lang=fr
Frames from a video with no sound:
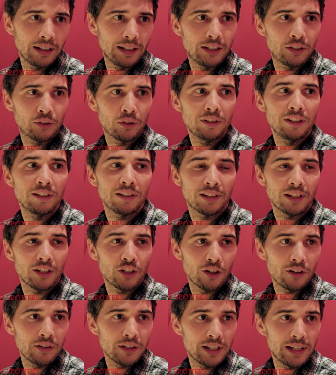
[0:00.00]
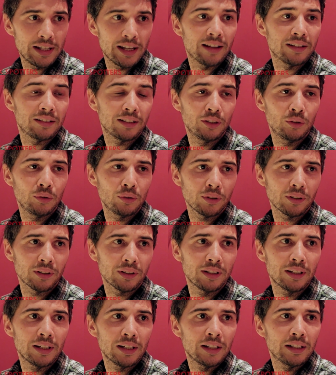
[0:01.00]
Et ce que disent ces jeunes qui est assez dur,
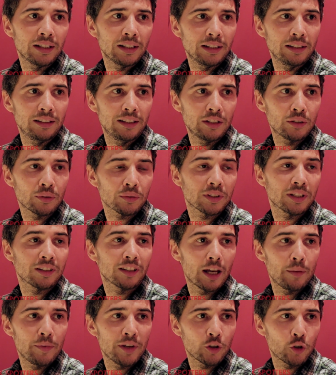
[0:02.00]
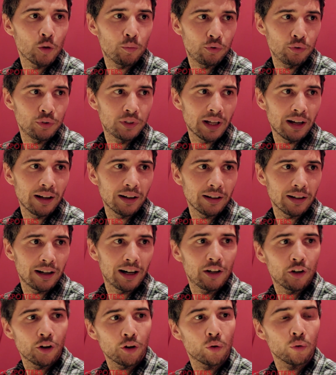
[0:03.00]
ils disent on sait très bien que plus tard,
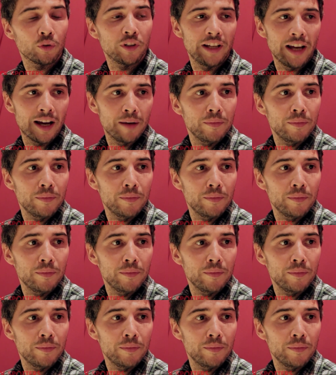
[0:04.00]
alors qu'on est